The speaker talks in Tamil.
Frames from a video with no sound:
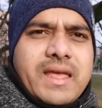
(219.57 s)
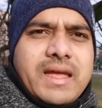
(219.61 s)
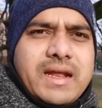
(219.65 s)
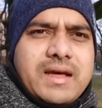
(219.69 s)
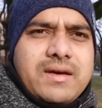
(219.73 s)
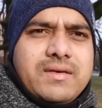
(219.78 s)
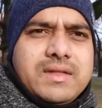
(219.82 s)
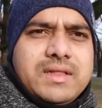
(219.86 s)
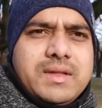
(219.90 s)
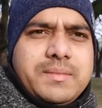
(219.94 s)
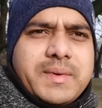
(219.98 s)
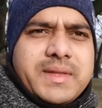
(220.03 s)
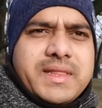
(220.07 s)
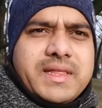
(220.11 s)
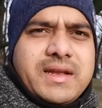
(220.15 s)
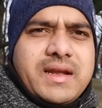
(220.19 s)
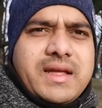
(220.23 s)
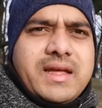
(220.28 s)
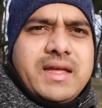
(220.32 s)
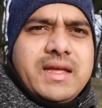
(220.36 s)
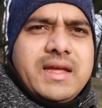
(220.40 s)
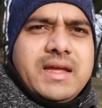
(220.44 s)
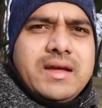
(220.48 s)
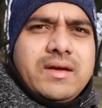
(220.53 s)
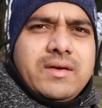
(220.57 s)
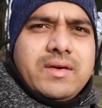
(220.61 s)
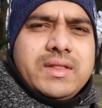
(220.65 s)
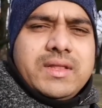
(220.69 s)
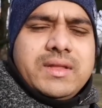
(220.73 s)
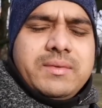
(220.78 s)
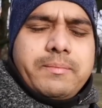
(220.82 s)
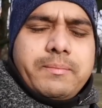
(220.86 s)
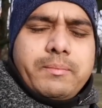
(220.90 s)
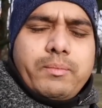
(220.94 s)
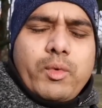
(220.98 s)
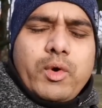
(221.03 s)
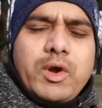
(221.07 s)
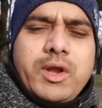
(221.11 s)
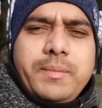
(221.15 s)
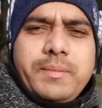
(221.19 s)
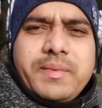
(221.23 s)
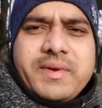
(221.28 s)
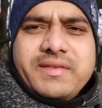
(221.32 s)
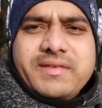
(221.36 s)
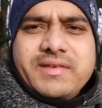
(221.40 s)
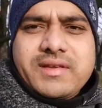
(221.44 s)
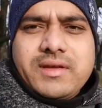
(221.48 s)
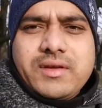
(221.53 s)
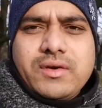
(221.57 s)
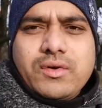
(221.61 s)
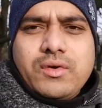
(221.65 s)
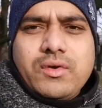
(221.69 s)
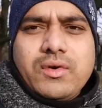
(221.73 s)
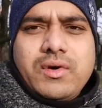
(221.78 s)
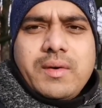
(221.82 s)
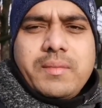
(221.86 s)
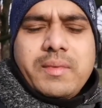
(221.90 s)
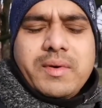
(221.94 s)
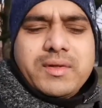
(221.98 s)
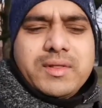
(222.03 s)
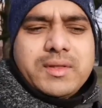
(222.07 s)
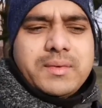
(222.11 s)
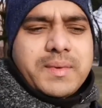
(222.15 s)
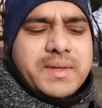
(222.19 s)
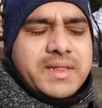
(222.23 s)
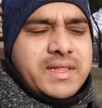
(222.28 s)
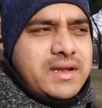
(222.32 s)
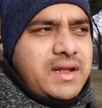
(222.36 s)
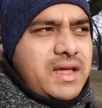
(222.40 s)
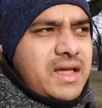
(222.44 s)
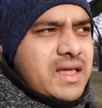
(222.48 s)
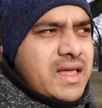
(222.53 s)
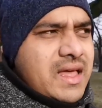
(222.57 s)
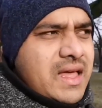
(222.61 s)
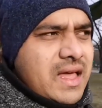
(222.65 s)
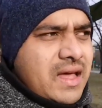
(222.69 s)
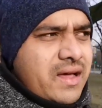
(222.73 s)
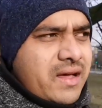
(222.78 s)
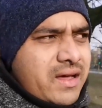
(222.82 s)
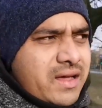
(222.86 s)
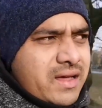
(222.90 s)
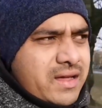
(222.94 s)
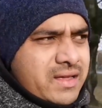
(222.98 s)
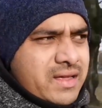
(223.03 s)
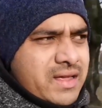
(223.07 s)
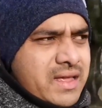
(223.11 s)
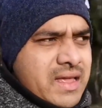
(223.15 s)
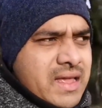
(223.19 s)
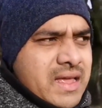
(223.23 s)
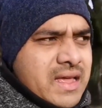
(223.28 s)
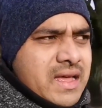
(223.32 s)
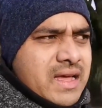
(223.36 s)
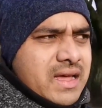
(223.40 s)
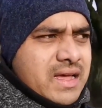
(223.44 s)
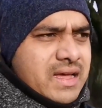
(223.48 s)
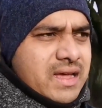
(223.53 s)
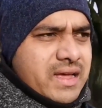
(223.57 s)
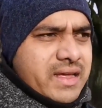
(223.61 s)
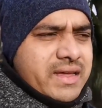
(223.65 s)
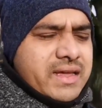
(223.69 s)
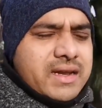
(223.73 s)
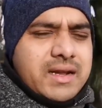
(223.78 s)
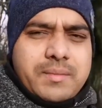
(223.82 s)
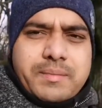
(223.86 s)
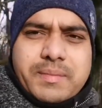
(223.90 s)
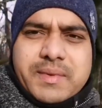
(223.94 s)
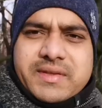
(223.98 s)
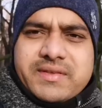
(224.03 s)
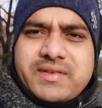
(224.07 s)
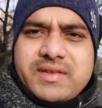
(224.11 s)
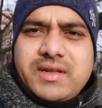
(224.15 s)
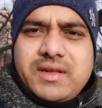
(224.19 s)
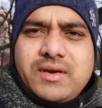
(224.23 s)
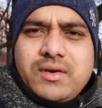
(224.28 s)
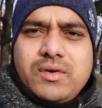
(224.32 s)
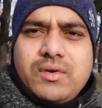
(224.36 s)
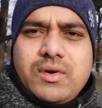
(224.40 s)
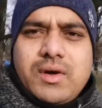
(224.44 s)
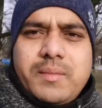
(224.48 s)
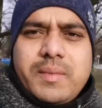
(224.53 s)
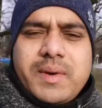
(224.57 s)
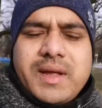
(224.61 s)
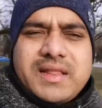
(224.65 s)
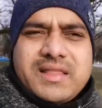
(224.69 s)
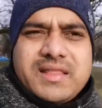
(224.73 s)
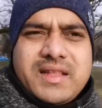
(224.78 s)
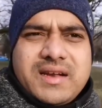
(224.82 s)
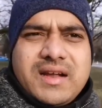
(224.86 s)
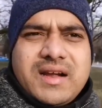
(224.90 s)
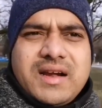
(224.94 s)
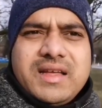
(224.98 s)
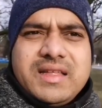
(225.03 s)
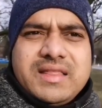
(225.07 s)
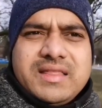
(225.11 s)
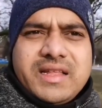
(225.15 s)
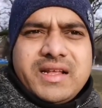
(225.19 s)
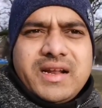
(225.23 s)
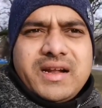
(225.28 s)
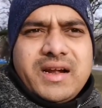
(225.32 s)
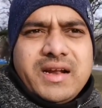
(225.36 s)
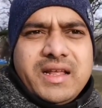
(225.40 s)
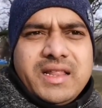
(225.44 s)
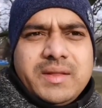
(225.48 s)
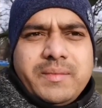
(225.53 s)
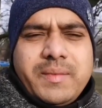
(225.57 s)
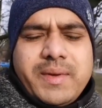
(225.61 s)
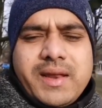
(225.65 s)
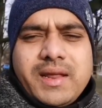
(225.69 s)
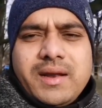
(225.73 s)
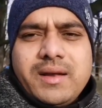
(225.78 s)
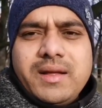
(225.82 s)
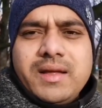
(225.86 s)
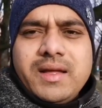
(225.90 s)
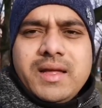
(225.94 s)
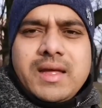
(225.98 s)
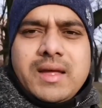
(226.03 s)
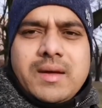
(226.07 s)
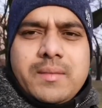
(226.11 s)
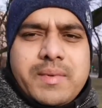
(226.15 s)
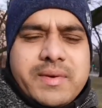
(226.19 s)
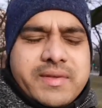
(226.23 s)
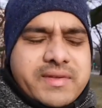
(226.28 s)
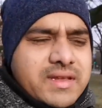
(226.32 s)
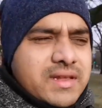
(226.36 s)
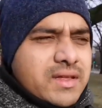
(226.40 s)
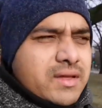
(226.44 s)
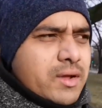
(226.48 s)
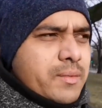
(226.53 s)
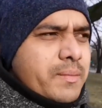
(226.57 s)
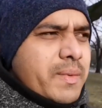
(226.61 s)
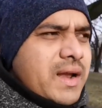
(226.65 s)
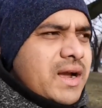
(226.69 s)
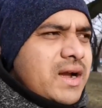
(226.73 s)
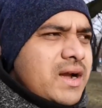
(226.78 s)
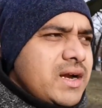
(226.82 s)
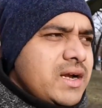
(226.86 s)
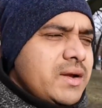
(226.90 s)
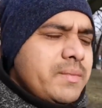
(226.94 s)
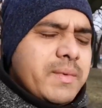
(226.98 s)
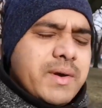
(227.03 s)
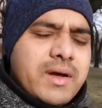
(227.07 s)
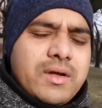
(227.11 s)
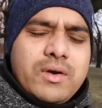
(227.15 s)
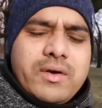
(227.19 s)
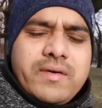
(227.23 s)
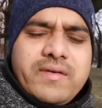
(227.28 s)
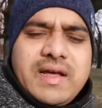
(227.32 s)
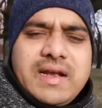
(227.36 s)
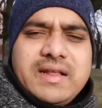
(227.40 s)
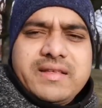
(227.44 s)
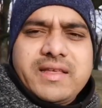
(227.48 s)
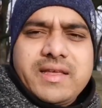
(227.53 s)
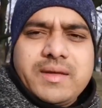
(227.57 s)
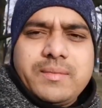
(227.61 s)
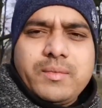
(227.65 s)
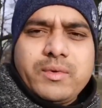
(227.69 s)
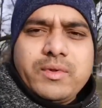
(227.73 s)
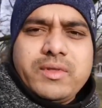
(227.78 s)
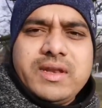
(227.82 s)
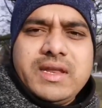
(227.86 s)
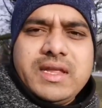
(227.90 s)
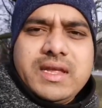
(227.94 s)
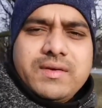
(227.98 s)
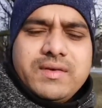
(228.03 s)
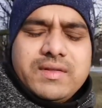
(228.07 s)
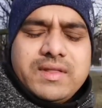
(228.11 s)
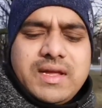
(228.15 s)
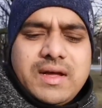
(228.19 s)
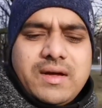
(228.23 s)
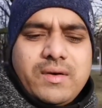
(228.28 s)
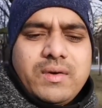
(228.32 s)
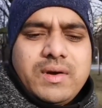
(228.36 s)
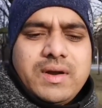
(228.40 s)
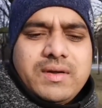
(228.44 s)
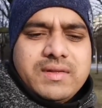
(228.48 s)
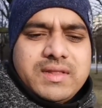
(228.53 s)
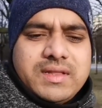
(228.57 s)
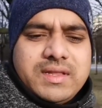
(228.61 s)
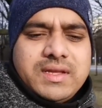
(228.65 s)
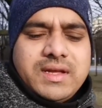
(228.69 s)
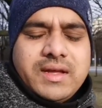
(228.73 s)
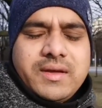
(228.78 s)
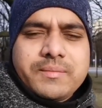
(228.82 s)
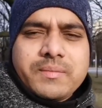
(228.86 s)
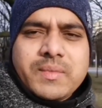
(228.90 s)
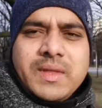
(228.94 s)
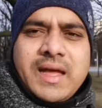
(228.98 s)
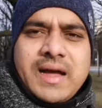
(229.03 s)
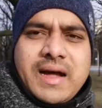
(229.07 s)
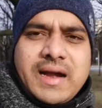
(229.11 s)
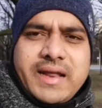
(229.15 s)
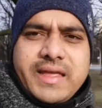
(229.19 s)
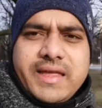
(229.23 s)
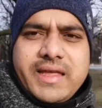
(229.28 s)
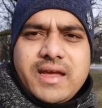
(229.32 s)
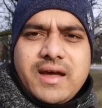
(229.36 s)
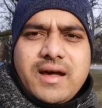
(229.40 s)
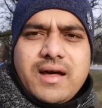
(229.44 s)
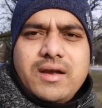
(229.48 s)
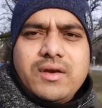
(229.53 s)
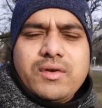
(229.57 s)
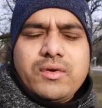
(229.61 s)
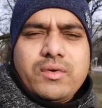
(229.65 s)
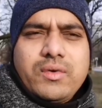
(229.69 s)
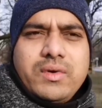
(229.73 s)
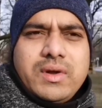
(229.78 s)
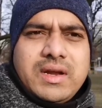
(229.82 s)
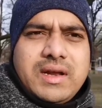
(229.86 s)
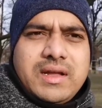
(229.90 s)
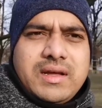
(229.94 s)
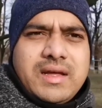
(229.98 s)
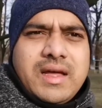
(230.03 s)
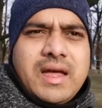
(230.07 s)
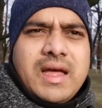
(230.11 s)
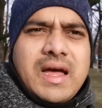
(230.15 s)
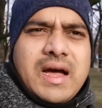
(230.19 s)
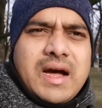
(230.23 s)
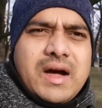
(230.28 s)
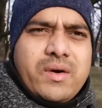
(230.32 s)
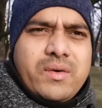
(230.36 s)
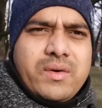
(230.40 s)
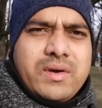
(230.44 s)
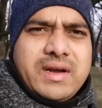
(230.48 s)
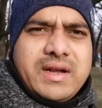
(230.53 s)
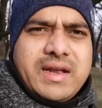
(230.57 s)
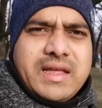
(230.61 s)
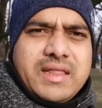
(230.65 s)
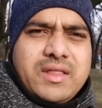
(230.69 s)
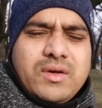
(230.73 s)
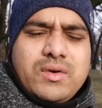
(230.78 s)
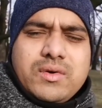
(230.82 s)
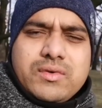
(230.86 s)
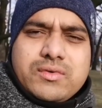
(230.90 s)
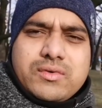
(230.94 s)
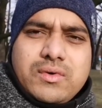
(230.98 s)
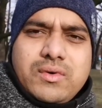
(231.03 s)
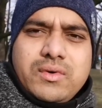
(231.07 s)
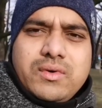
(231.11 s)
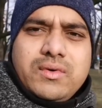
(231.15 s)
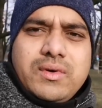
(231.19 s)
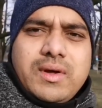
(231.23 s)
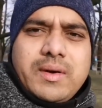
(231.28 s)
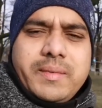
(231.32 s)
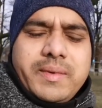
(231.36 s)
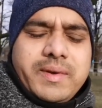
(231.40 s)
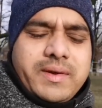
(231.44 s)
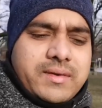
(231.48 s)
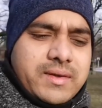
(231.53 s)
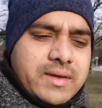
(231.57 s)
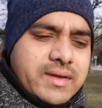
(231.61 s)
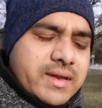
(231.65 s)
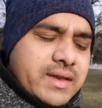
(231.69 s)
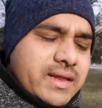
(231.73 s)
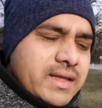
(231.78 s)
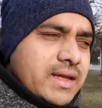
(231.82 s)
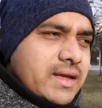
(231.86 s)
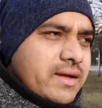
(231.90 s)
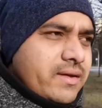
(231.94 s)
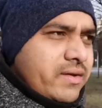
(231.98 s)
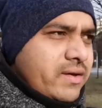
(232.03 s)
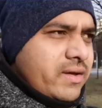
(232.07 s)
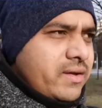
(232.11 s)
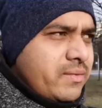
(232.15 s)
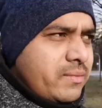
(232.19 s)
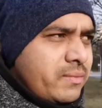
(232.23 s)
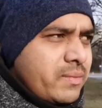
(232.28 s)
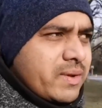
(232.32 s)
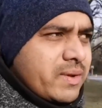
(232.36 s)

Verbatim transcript: ஏன்னா வந்து பார்த்திங்கன்னா இங்கே வந்து மொழி பிரச்சனை இருக்கும் அப்புறம் வந்து பார்த்திங்கன்னா இன பிரச்சனை இருக்கும் அப்புறம் அந்த நாடு இந்த நாடு இந்த மாதிரியான பிரச்சனை இருக்கும் பல நாட்டு மக்களோட வேலை செய்யும்போது நீங்கள் வந்து அவங்கள வந்து அடைக்க ஆளணும் இல்லை அவங்ககிட்ட ஏதோ ஒரு சொல்லணும் அப்படின்னு நீங்கள்